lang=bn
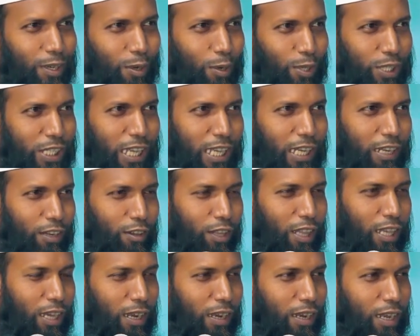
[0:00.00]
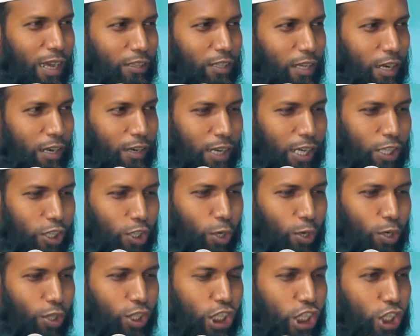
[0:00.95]
হোসাইন রদি আল্লাহ তালের
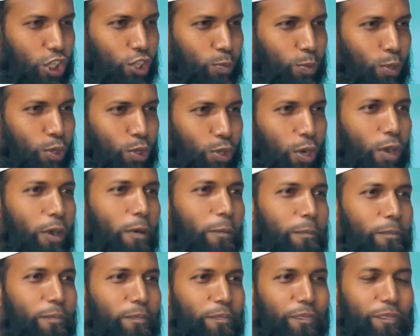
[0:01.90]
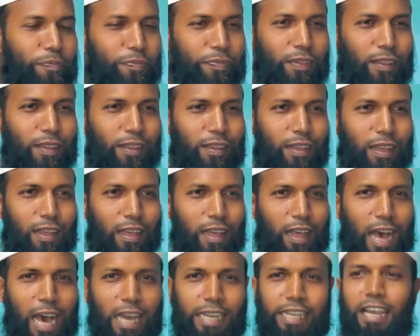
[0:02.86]
ছোট শিশুপুত্র
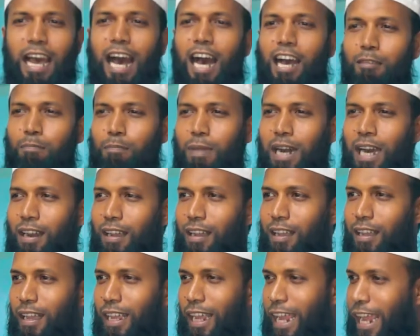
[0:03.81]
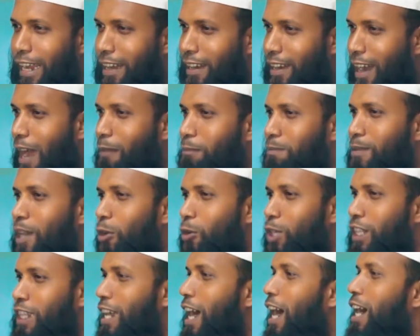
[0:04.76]
আলী আকবর এই
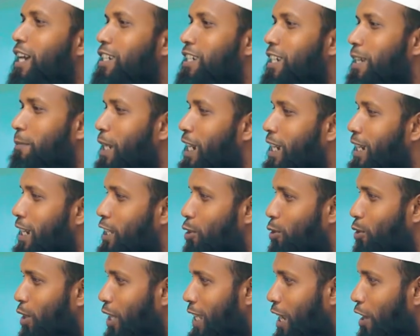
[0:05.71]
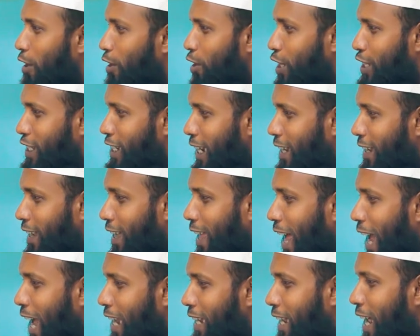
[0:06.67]
ইতিহাস ইতিহাসে বিকৃত করে দেওয়া হয়েছে
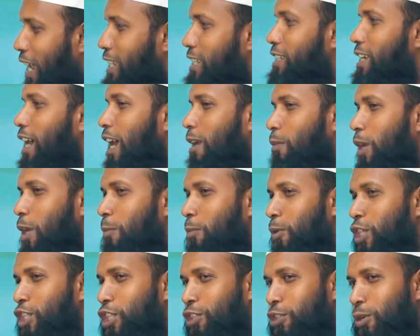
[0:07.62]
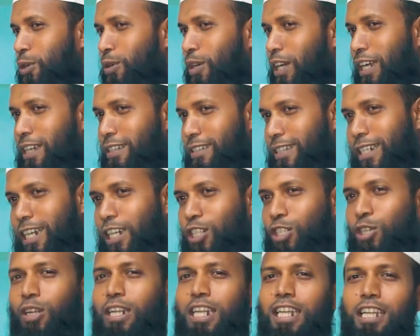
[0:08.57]
আলী আজগার বলে পরিচিত যেটা
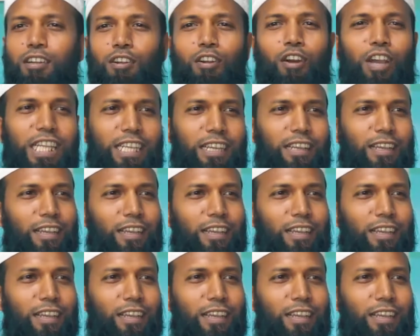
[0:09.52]
সঠিক নয়